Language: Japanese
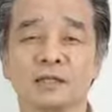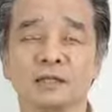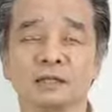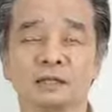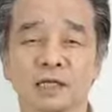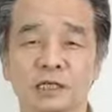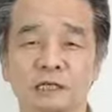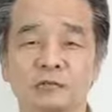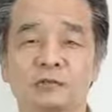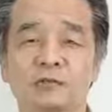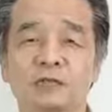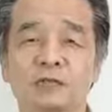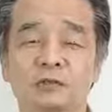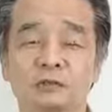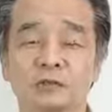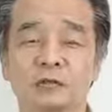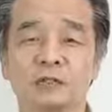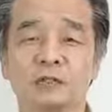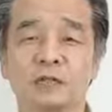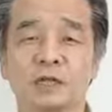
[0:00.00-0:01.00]
近くまで行
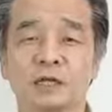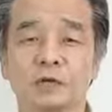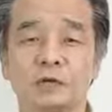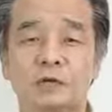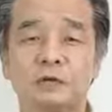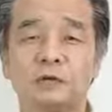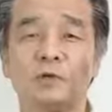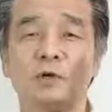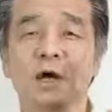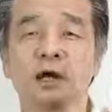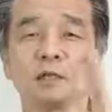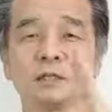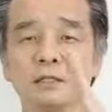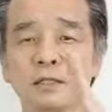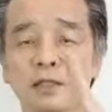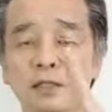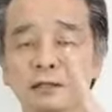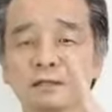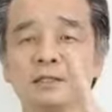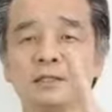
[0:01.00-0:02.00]
くとですね、歪んで
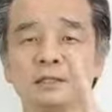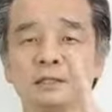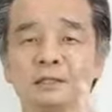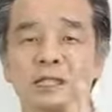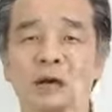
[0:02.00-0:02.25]
るんですね、